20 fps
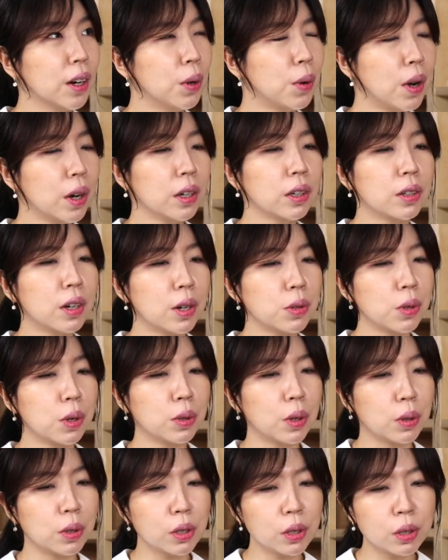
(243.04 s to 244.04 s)
확인을 하셔야
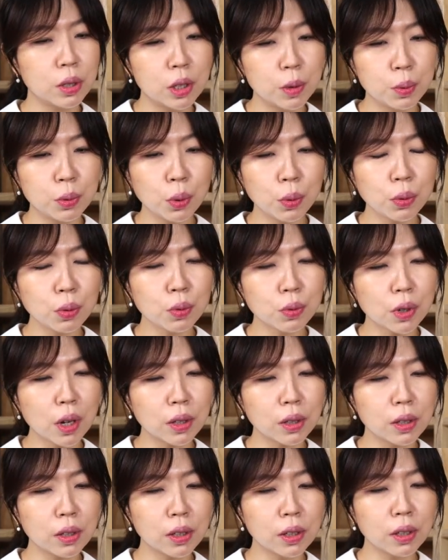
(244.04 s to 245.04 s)
돼요. 이 집
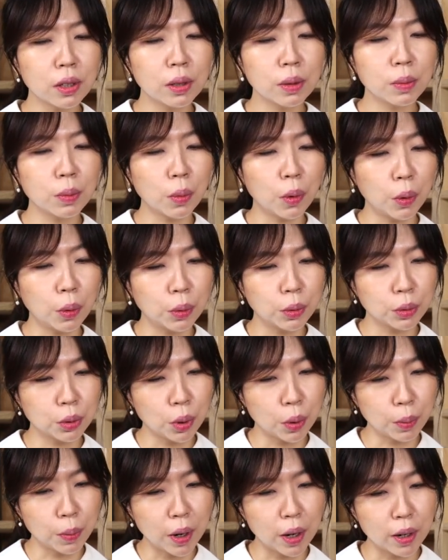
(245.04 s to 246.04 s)
소유자는 뭐
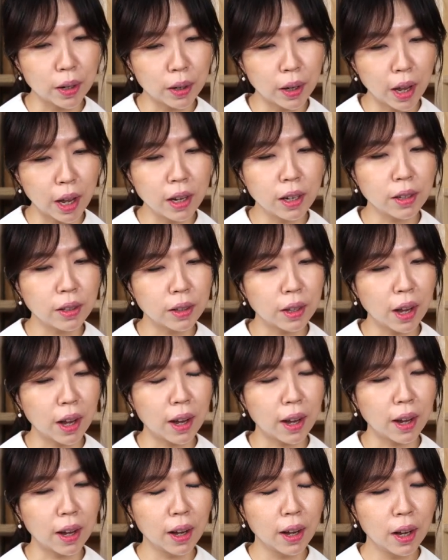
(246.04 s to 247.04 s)
정말
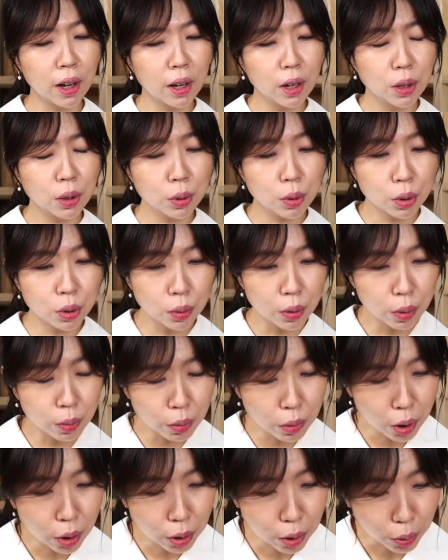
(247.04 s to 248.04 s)
A인데 지금
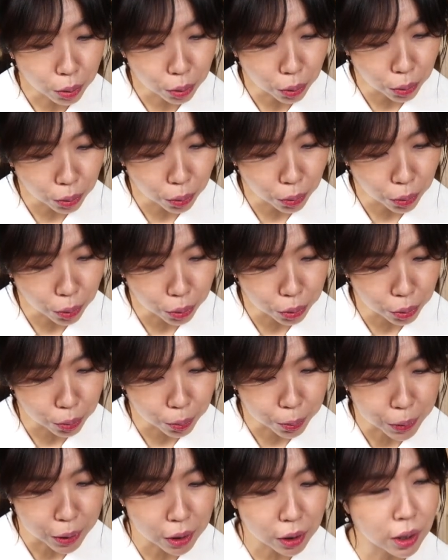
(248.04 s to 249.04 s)
임대인이라고 써놓은
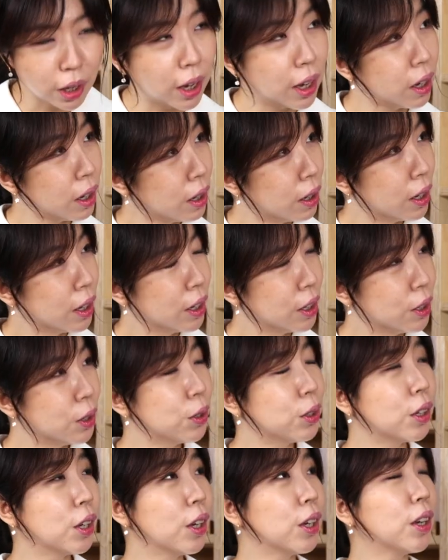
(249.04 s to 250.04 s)
거는 B네
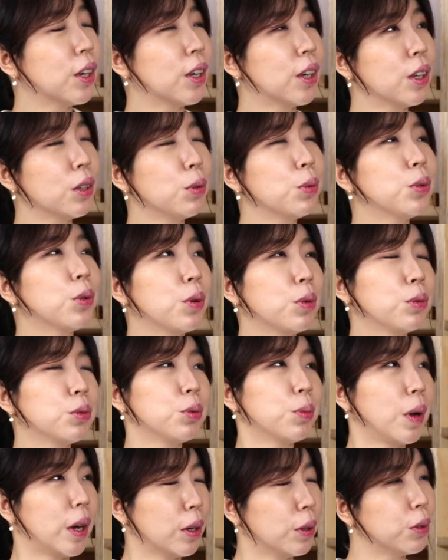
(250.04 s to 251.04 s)
이렇게 해놓은
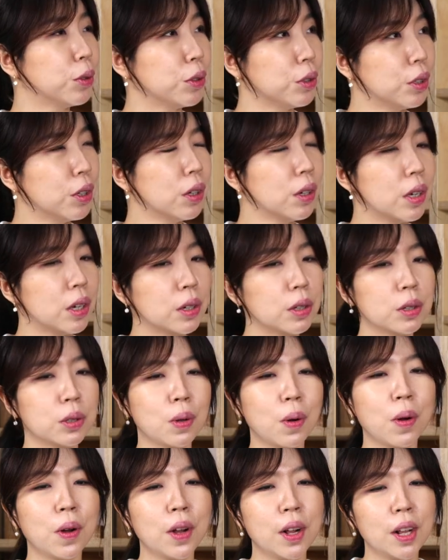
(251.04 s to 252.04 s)
경우도 많거든요. 예,
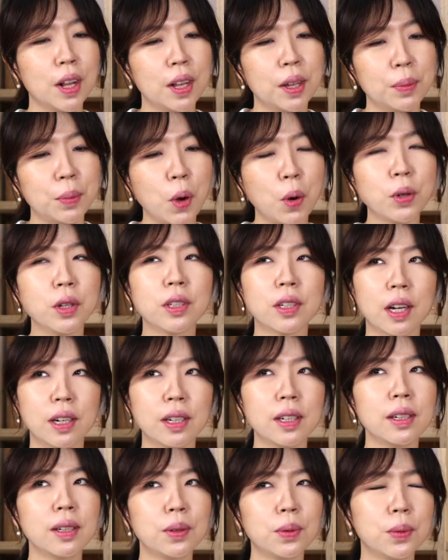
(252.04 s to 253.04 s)
그래서
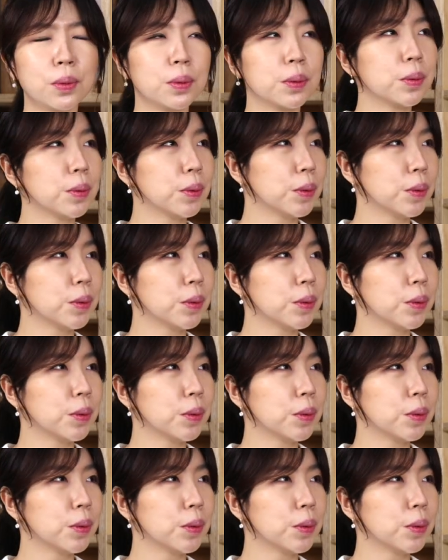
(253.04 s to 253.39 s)
명의자를 꼭